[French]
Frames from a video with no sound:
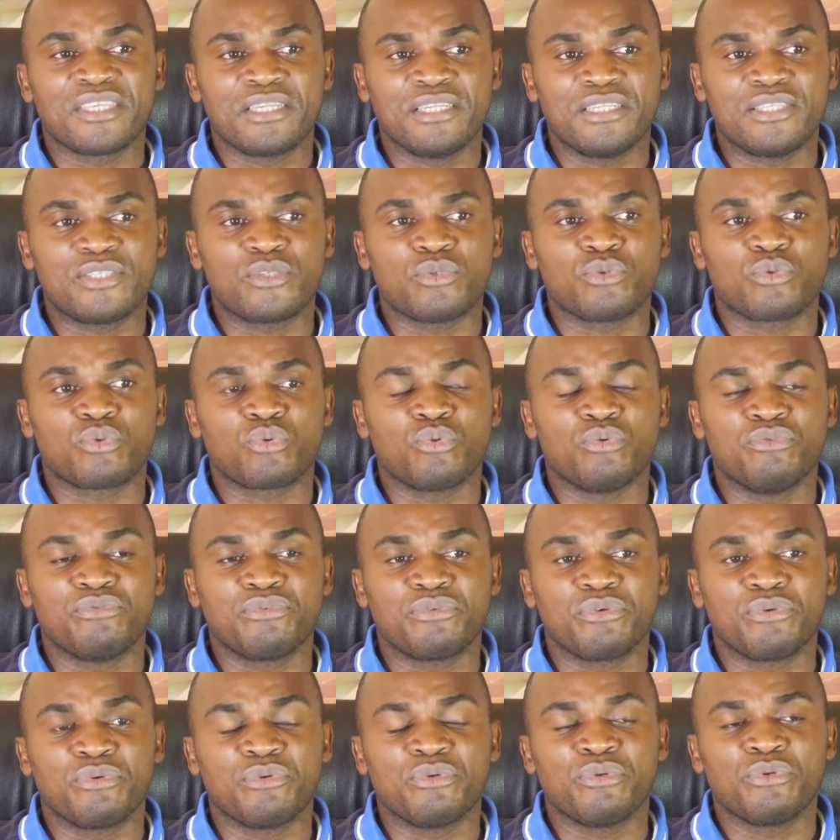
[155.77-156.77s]
il se trouve
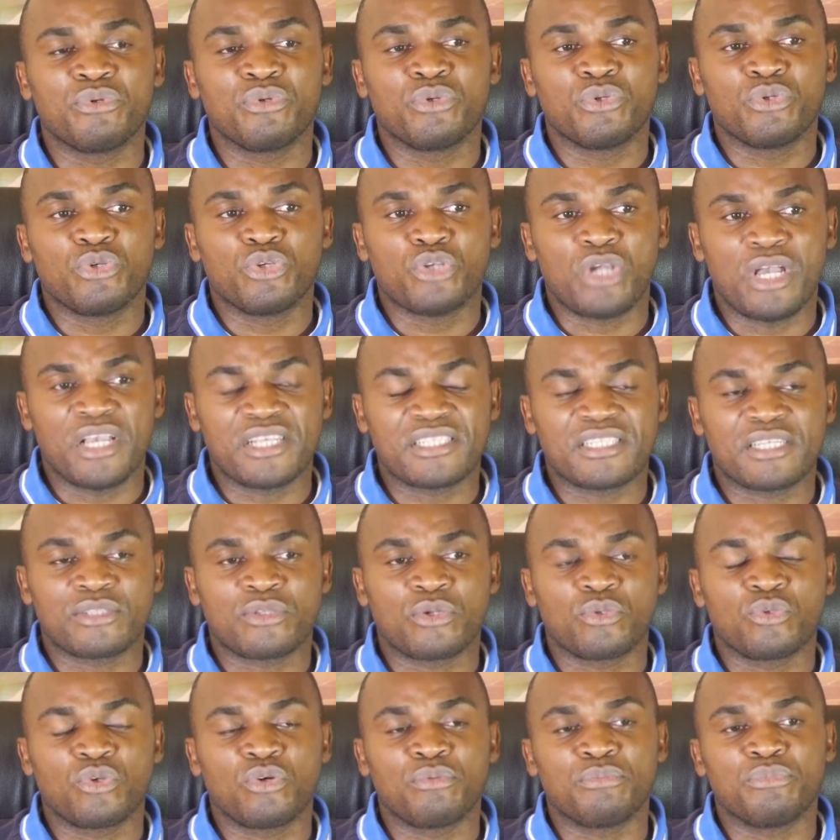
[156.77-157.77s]
qu'un
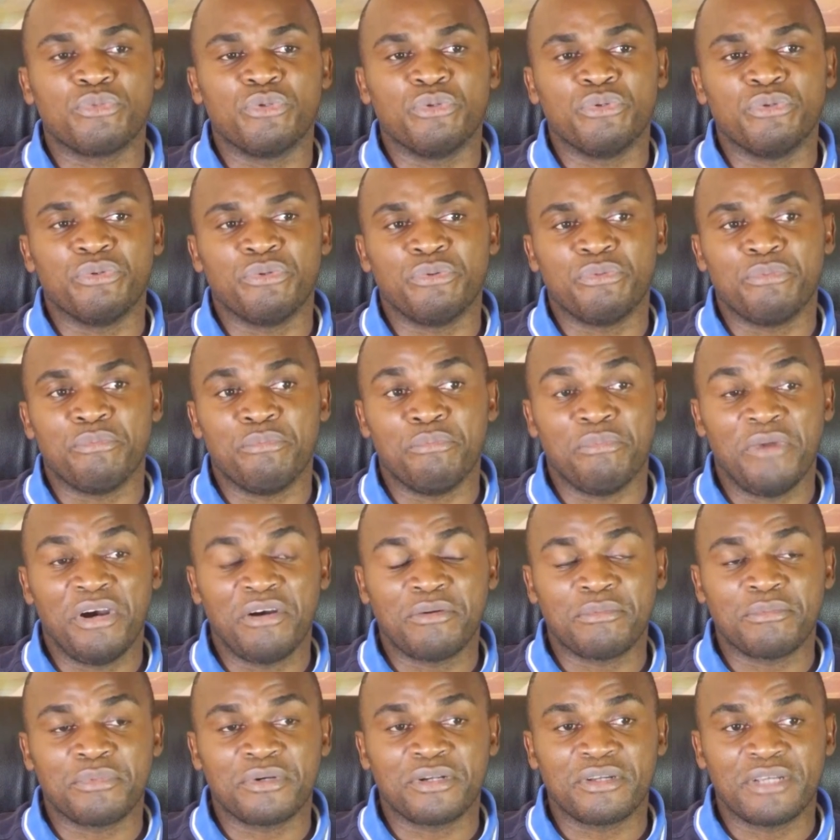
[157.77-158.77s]
certain nombre de
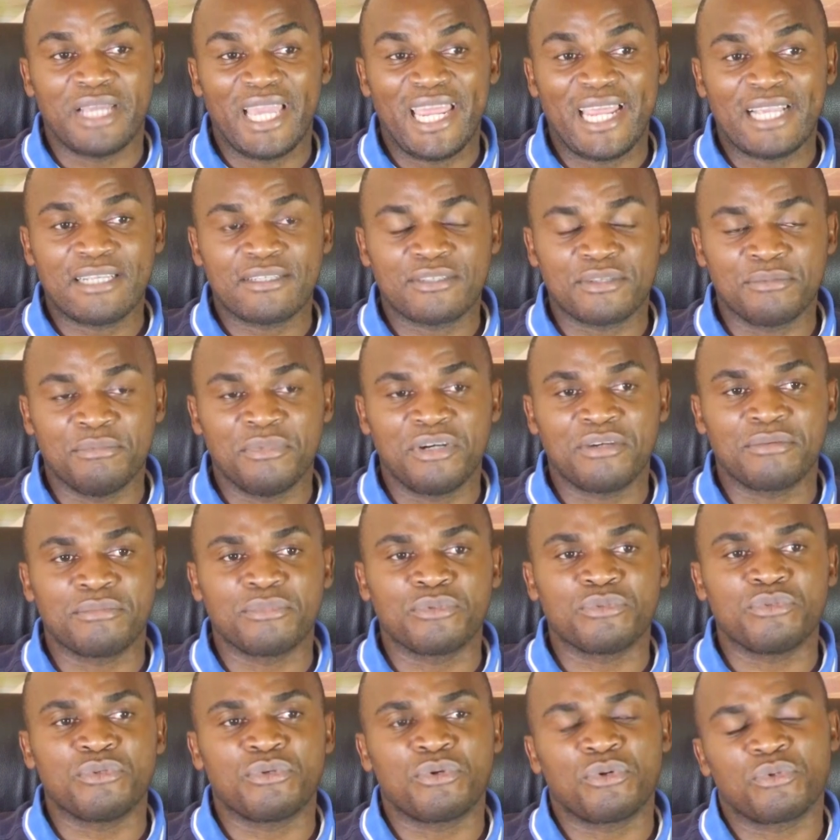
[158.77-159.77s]
membres,
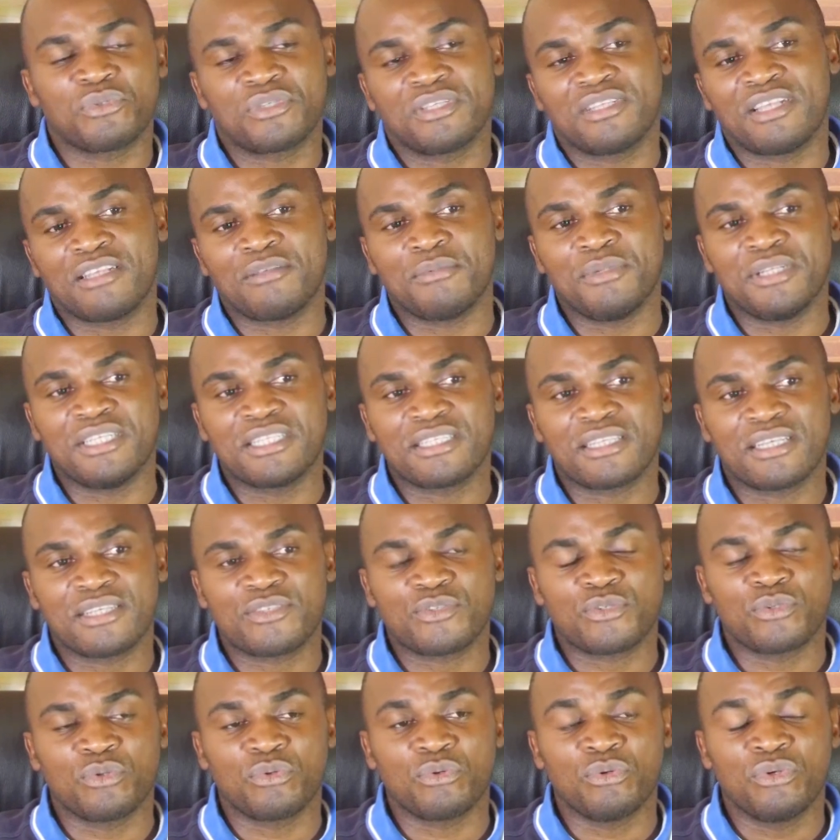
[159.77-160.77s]
ex-membres du conseil
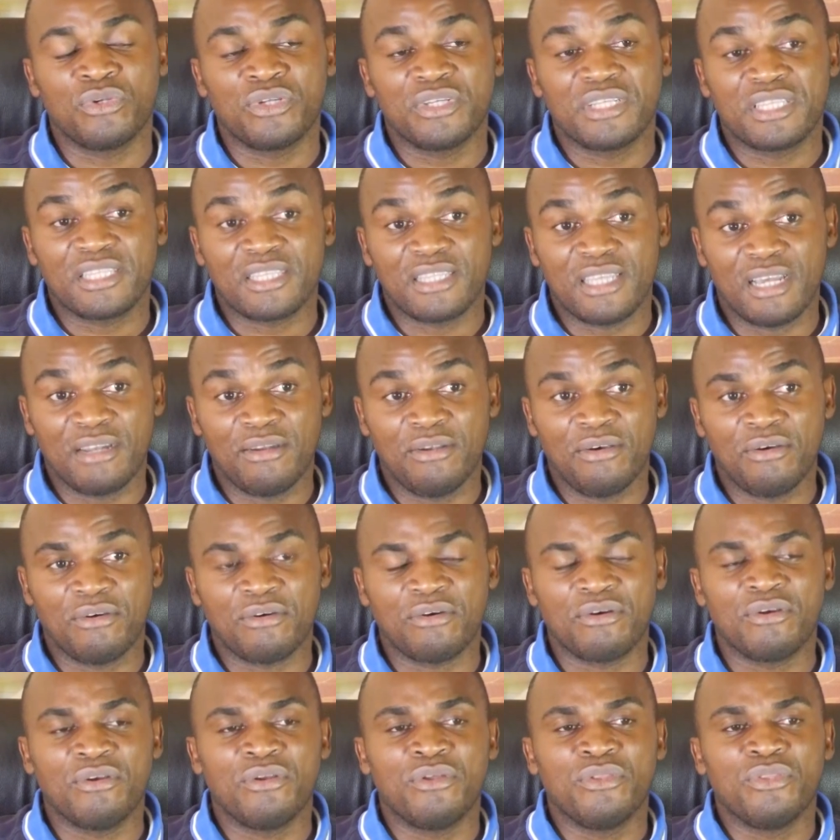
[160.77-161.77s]
d'administration
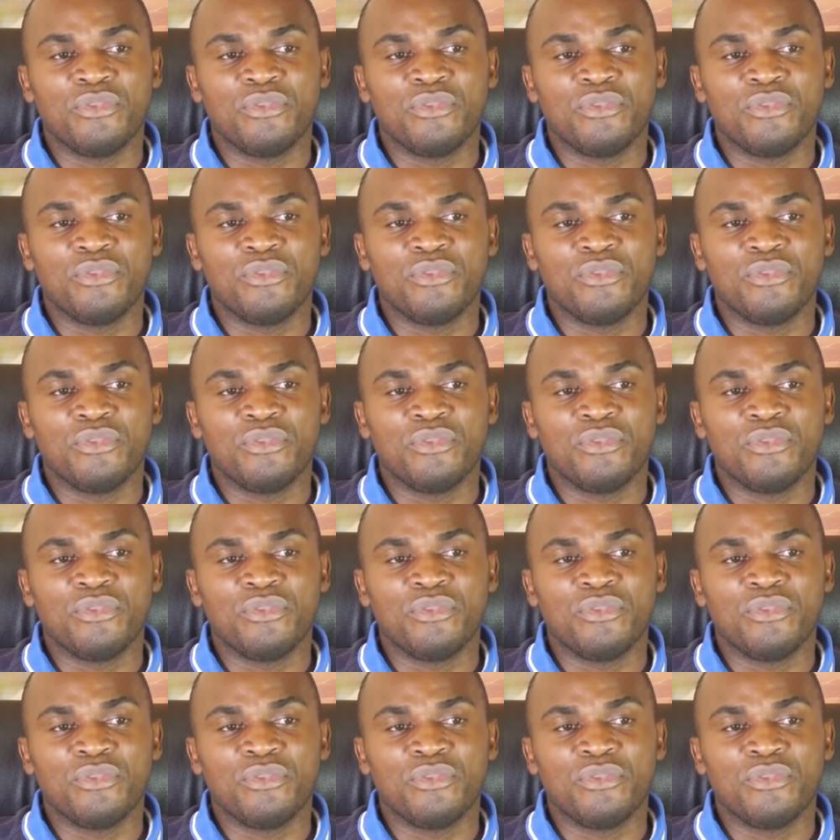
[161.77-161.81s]
d'alors,